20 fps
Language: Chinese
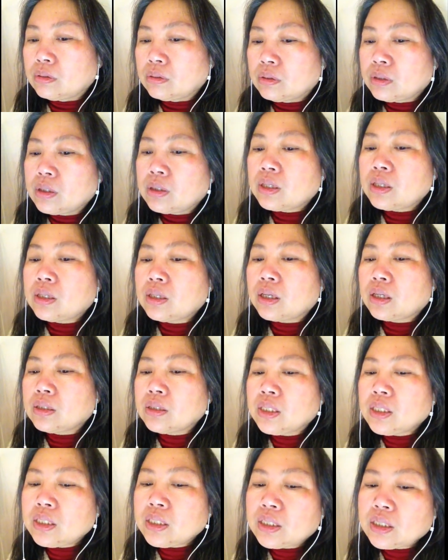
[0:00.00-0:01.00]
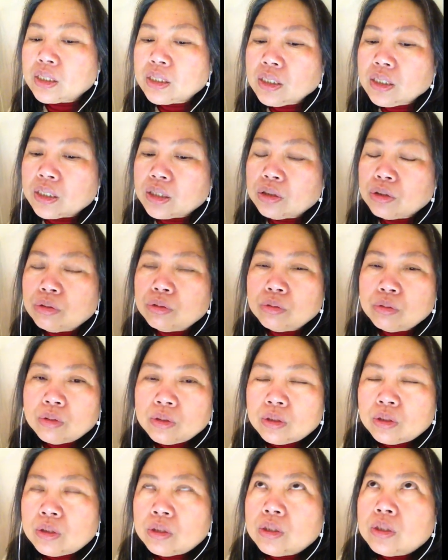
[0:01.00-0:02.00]
那当然，这些人也都
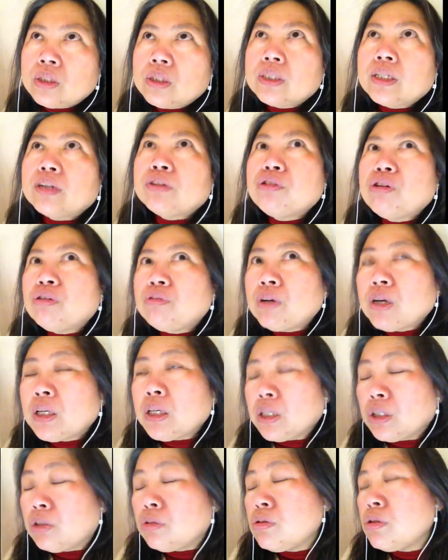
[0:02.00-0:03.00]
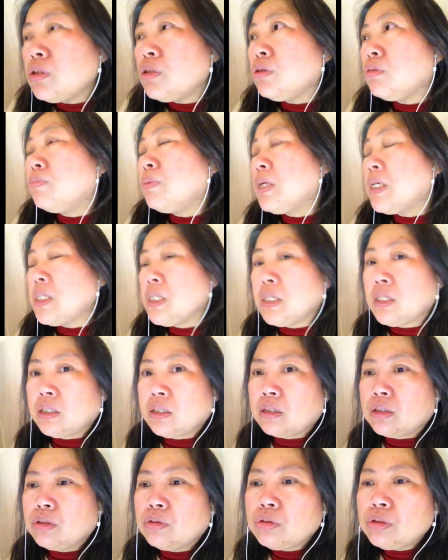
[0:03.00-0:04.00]
在官方也都是有背景，
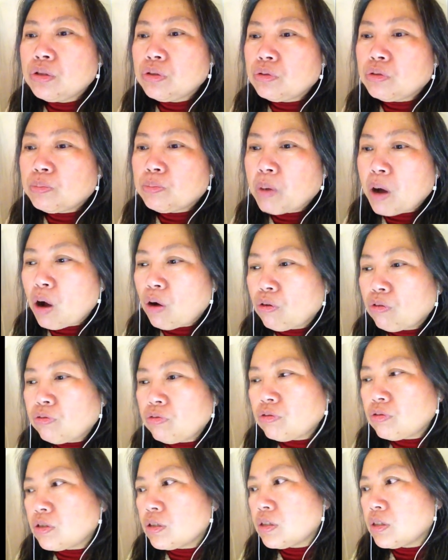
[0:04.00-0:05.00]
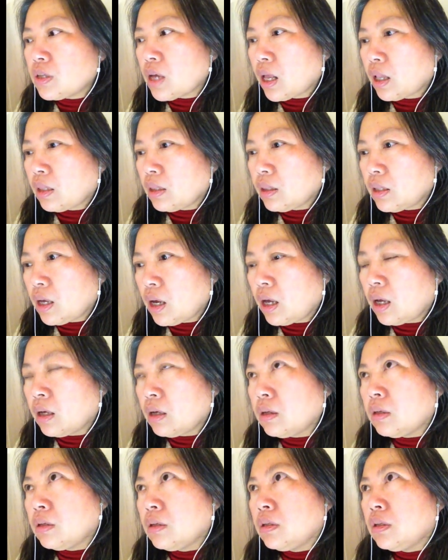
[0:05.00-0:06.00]
都是有保护伞的，
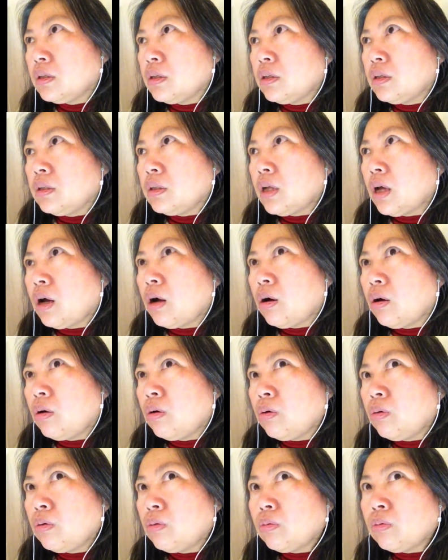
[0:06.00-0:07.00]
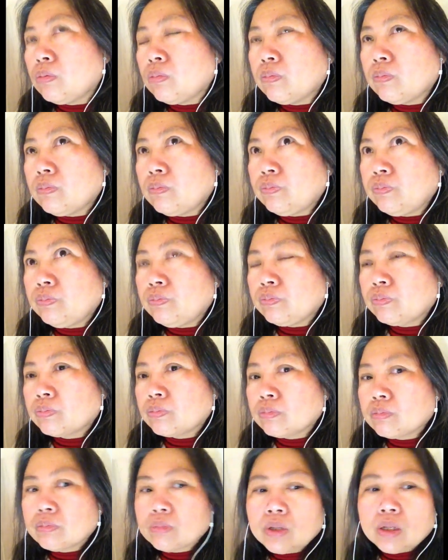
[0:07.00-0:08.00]
然后。
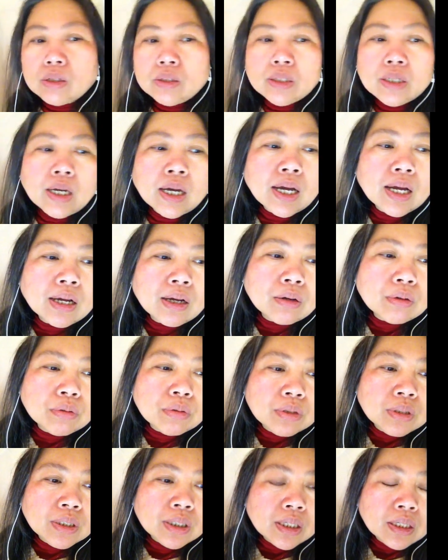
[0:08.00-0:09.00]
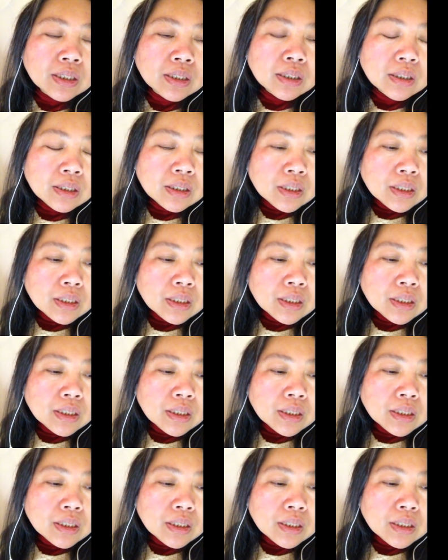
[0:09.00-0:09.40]
你看，啊、我前